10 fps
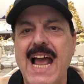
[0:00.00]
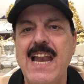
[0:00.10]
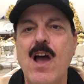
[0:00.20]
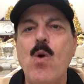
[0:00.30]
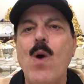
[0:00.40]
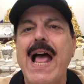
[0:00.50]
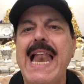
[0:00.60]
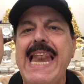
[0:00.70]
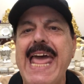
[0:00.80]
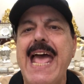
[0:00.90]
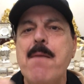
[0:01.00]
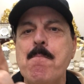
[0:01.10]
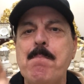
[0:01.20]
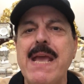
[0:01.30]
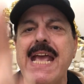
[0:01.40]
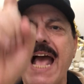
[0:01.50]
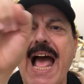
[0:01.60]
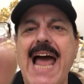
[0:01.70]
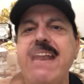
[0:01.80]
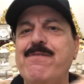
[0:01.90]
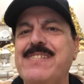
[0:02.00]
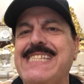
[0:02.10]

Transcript: اللي هو لام به الف